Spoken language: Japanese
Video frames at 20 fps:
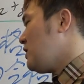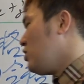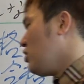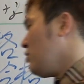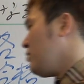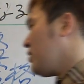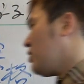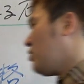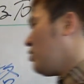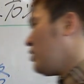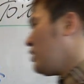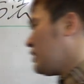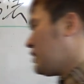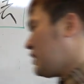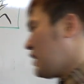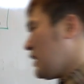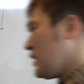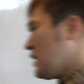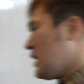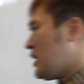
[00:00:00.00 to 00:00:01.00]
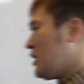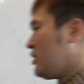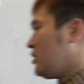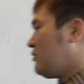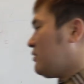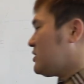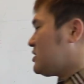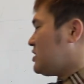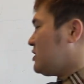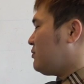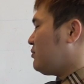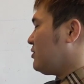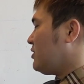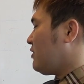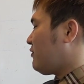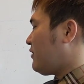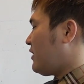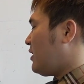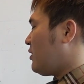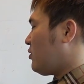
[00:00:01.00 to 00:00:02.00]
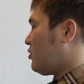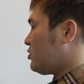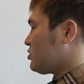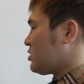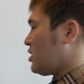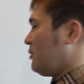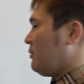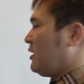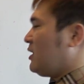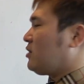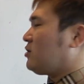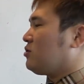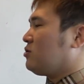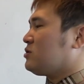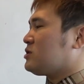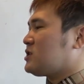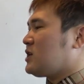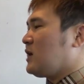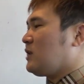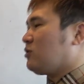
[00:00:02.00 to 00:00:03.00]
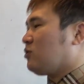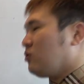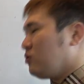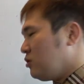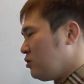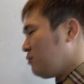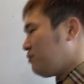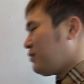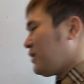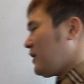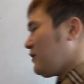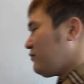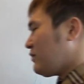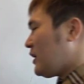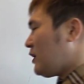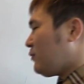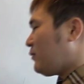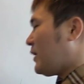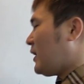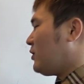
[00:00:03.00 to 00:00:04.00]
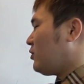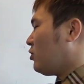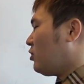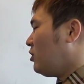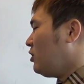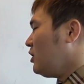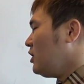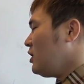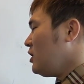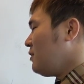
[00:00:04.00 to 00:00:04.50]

り予備校行ったり、あるいは自分で参考書で勉強したりというパラスアルファの